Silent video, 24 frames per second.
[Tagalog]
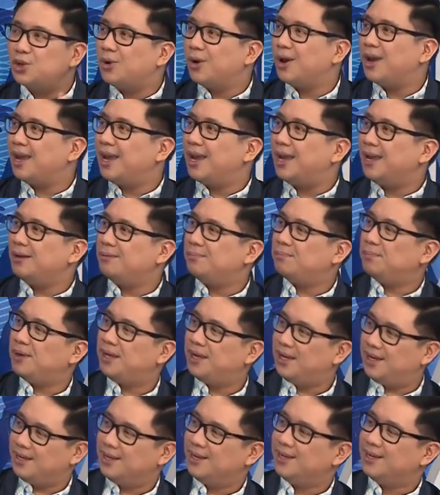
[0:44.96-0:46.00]

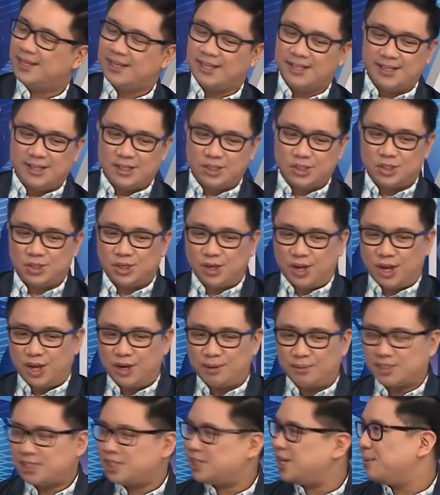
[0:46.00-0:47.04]
UAAP. So ano
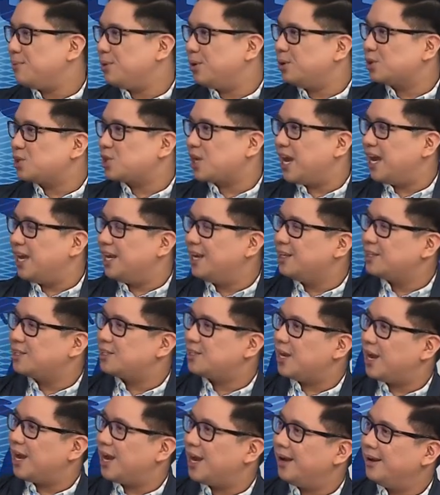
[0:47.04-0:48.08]
masasabi mo Coach Allen
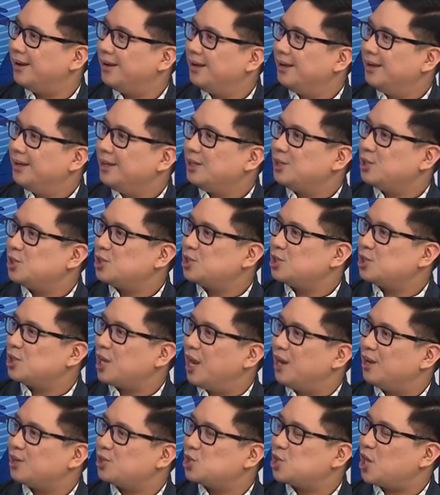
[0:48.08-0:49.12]
sa
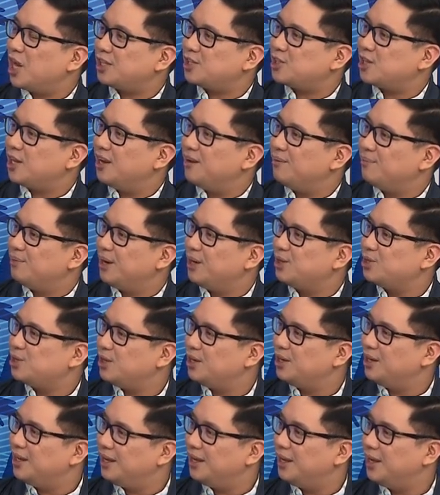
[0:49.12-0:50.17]
shot celebration
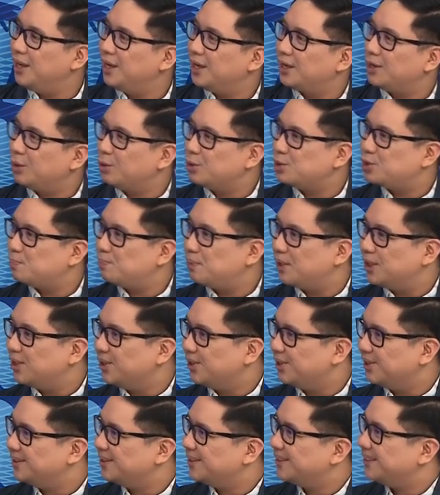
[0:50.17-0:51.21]
ni Coach
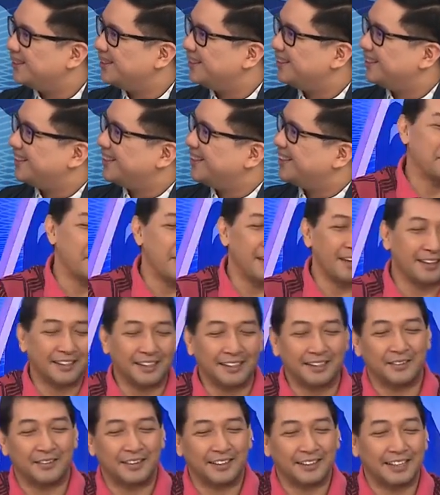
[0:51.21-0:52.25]
Pido. Very animated
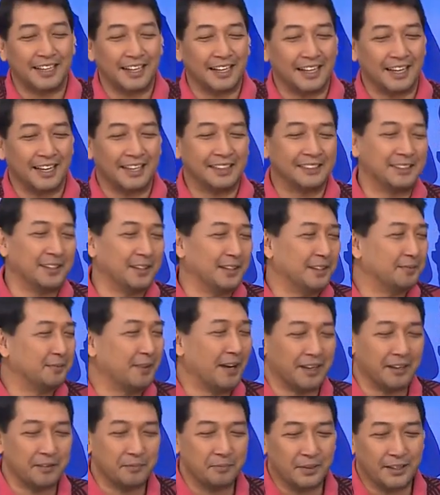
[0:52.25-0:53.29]
naman talaga yan si
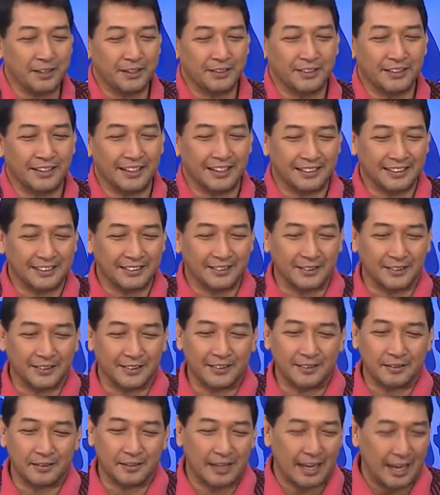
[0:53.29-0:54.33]
parang Pido eh.
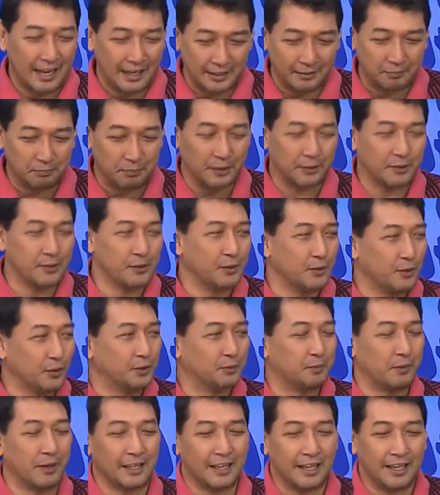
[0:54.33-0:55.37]
So, kahit
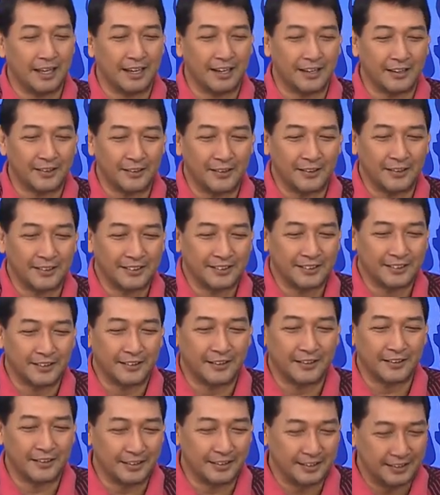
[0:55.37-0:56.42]
pagko-coach, paglalaro. So,
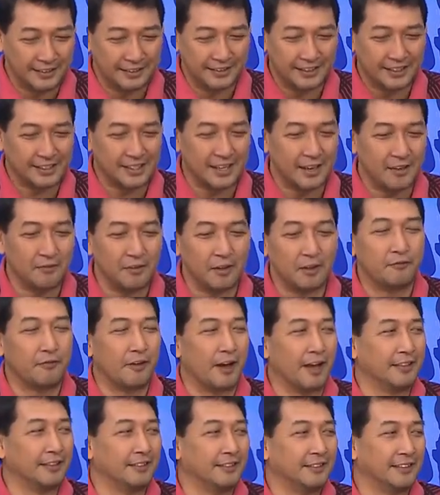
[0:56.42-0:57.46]
he's just having
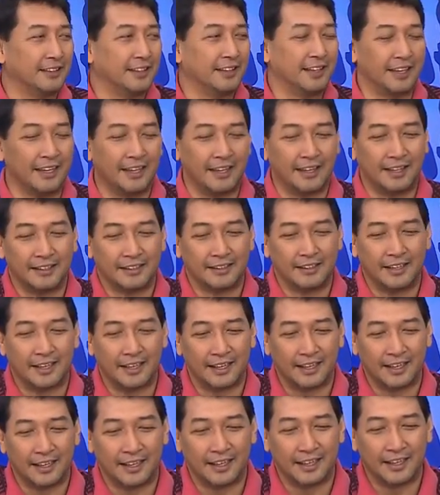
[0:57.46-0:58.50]
fun. And,
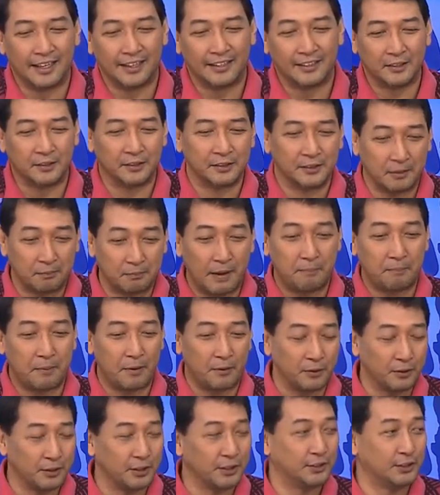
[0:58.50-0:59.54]
uh, yun,
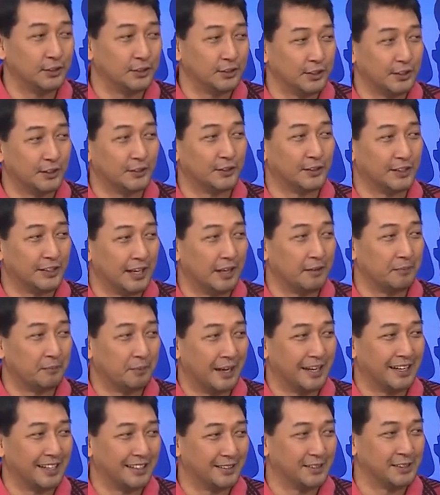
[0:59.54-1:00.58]
nagpapakondisyon siguro yan
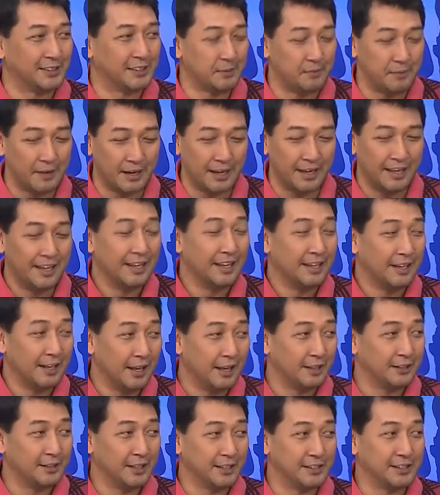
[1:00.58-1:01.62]
para dun sa mga
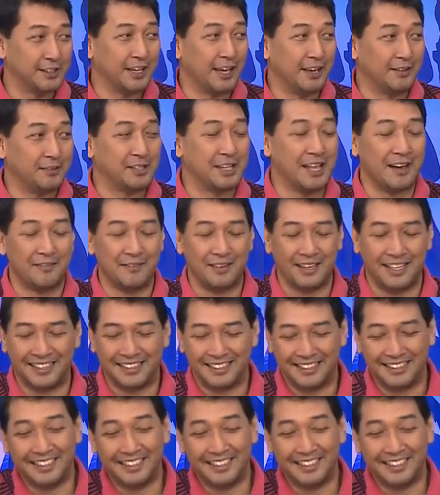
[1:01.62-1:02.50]
Legends games namin.